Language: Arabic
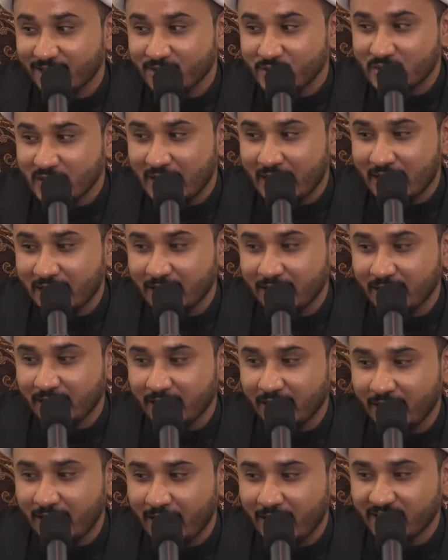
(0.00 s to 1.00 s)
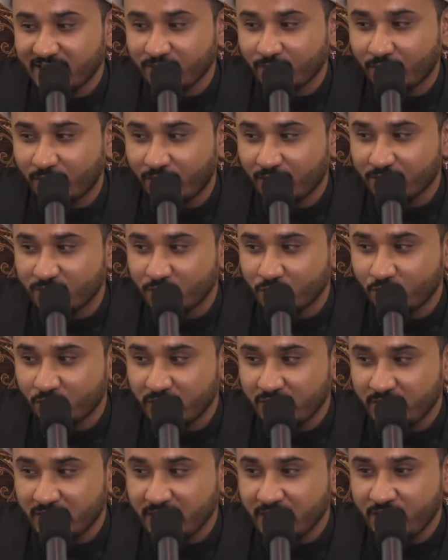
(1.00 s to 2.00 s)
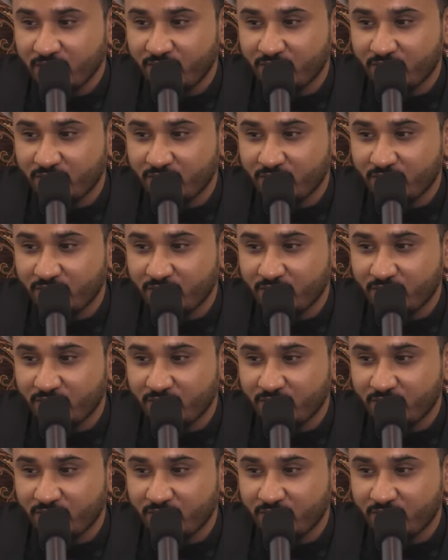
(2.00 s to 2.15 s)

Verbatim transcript: لسان الله ورسوله